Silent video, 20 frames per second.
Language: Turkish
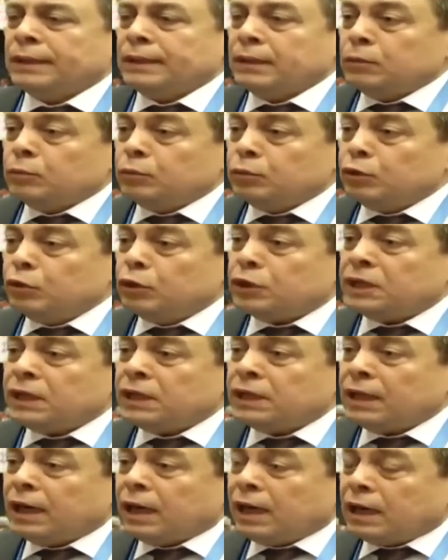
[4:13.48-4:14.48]
Bu
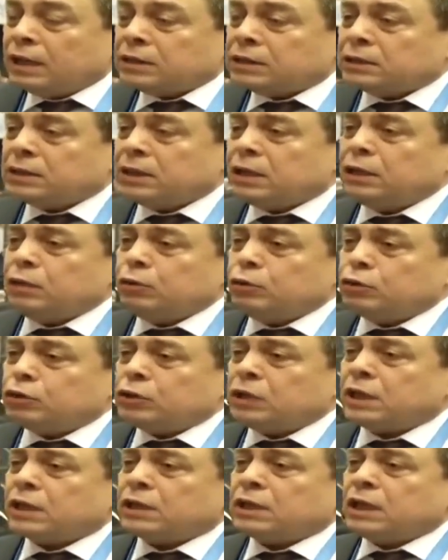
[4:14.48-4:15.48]
ülkede asgari
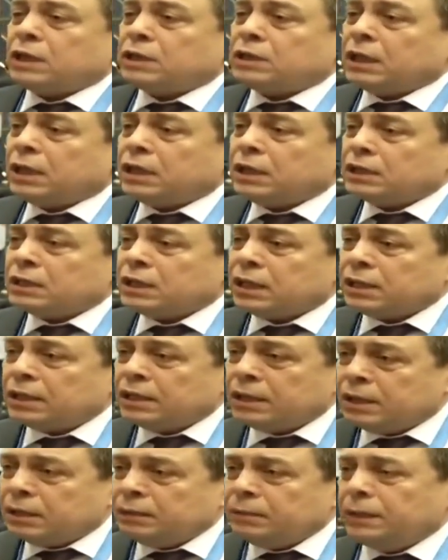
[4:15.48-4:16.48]
ücretle
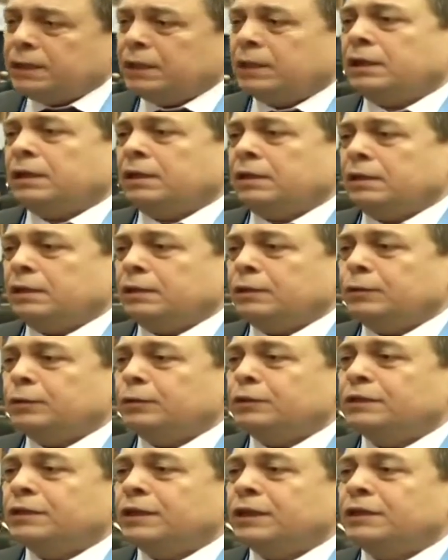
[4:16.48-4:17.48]
çalışanlar bile
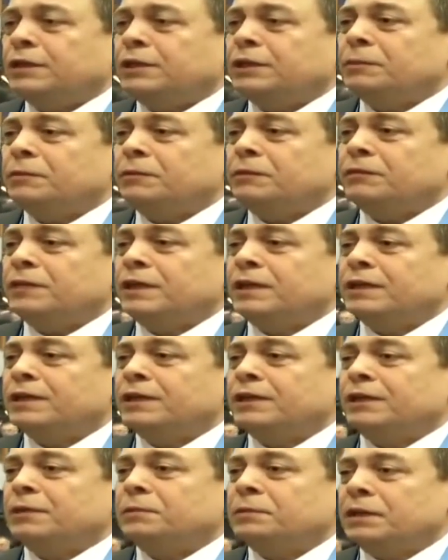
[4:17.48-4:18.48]
yüzde yirmi
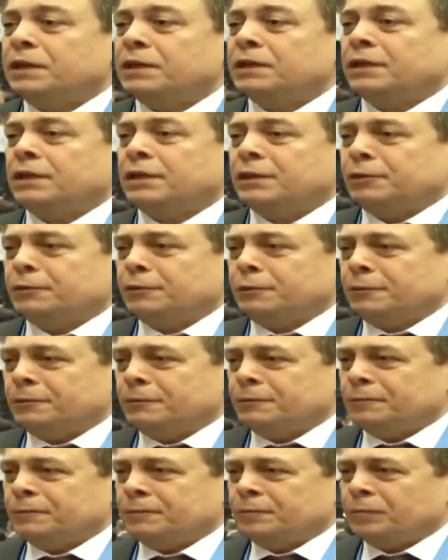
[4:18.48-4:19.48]
vergi dilimine takılıyor.
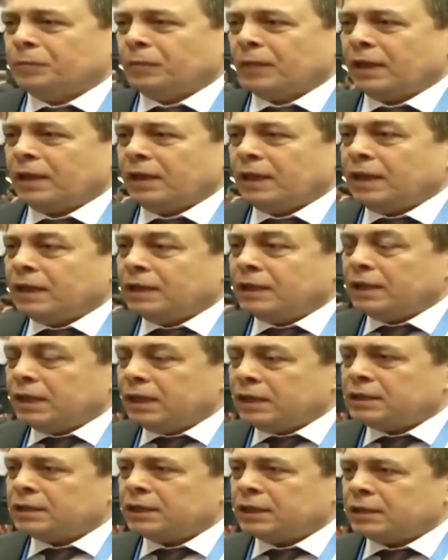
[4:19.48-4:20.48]
Yani
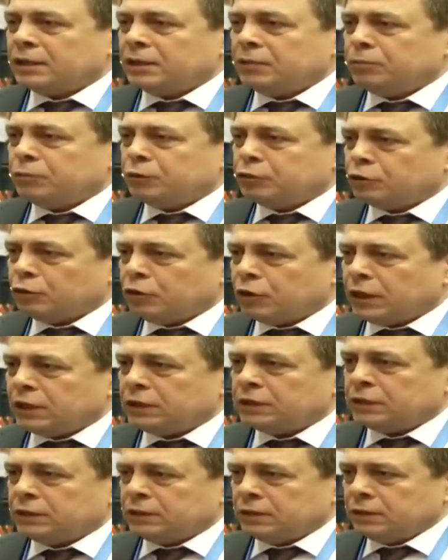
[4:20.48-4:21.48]
gerçekten bu çok
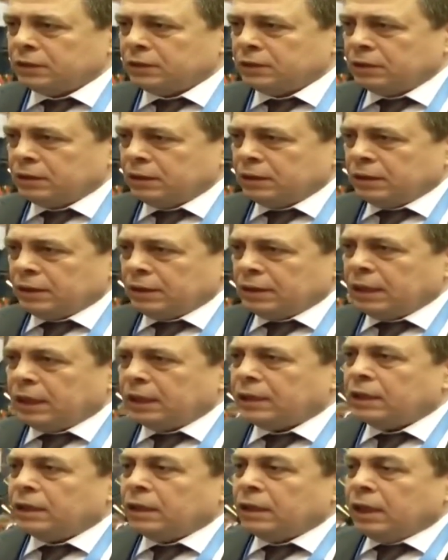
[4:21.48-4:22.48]
acı.
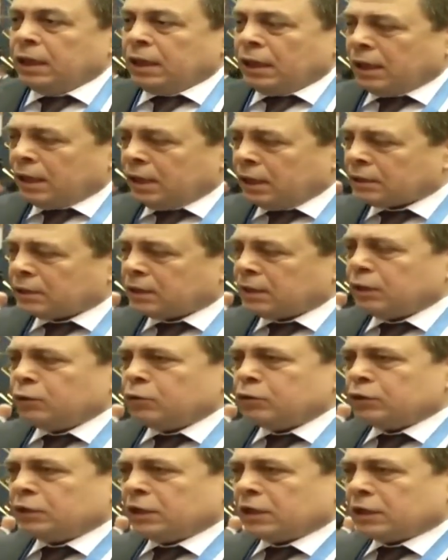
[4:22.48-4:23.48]
Yani asgari
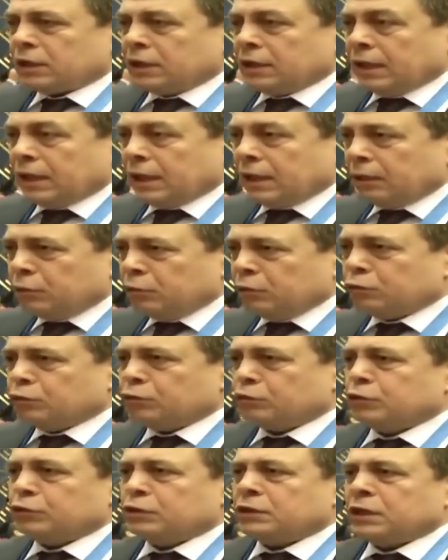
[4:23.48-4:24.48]
ücretle en
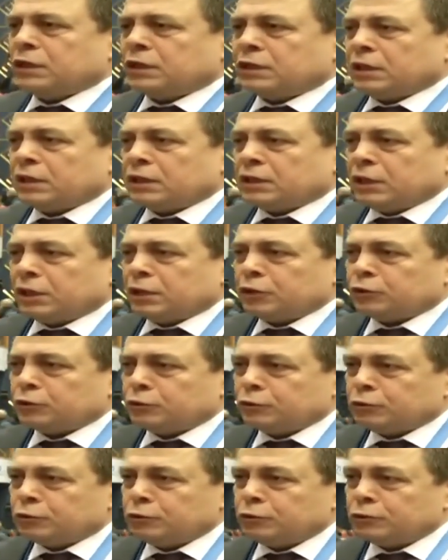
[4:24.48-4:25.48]
düşük ücretle
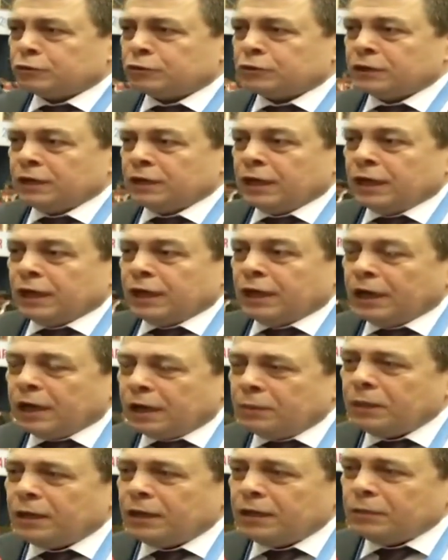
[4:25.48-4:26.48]
çalışıyorsunuz
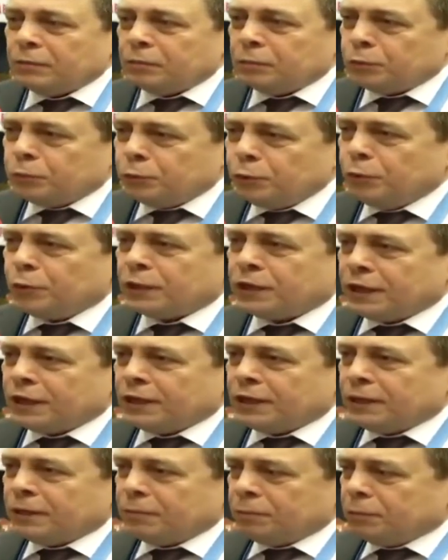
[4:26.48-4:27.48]
ama bu
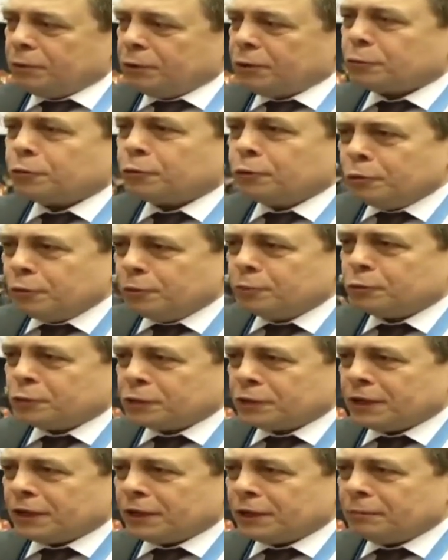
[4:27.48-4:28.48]
ülkede bir
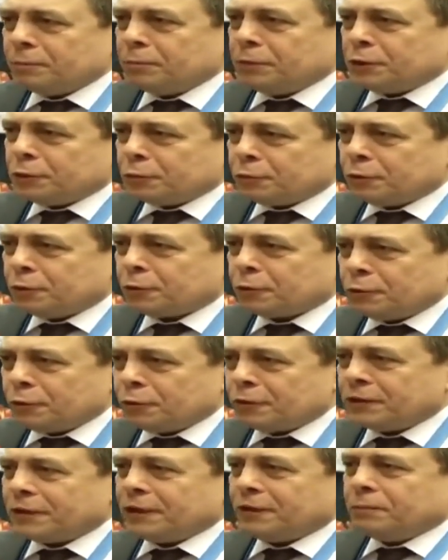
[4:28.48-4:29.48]
kuyumcudan, bir
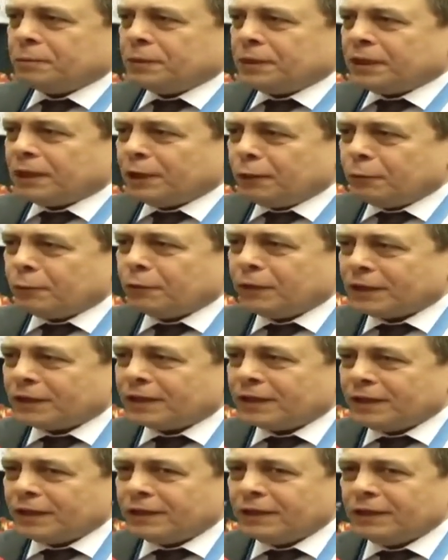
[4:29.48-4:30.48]
doktordan, bir
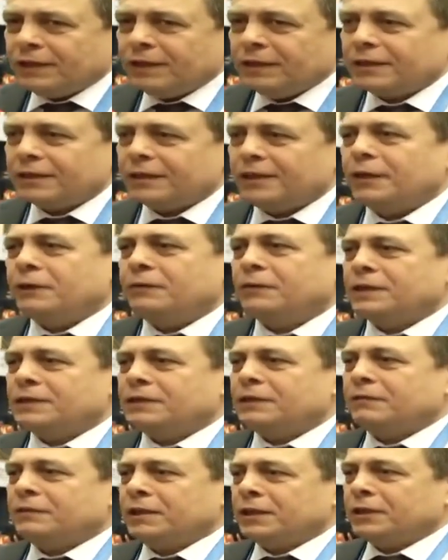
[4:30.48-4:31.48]
avukattan daha
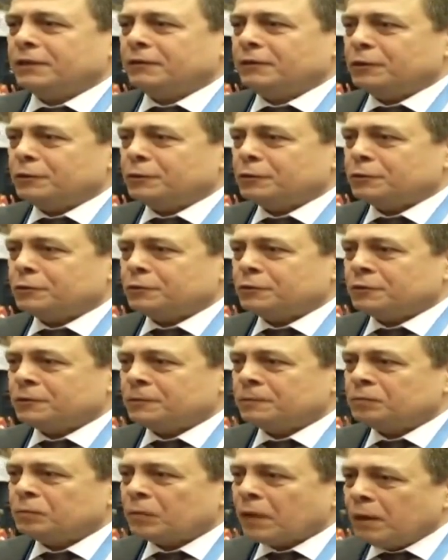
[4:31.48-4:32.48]
fazla vergi veriyorsunuz.
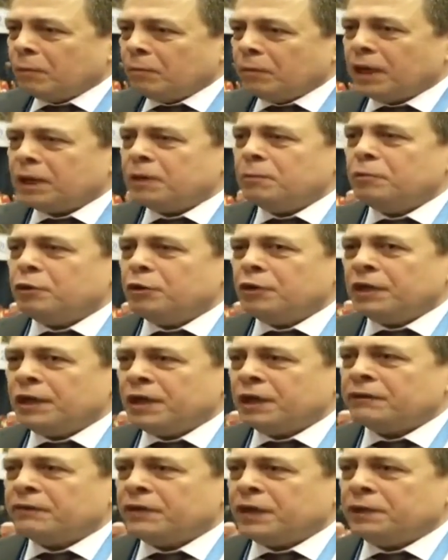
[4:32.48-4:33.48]
Bakın bir
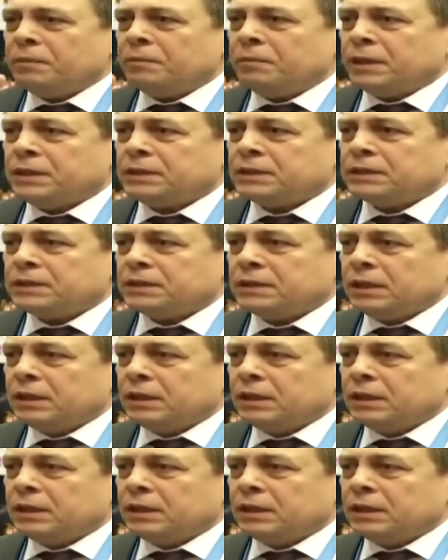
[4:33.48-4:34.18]
örnek vereyim ben size.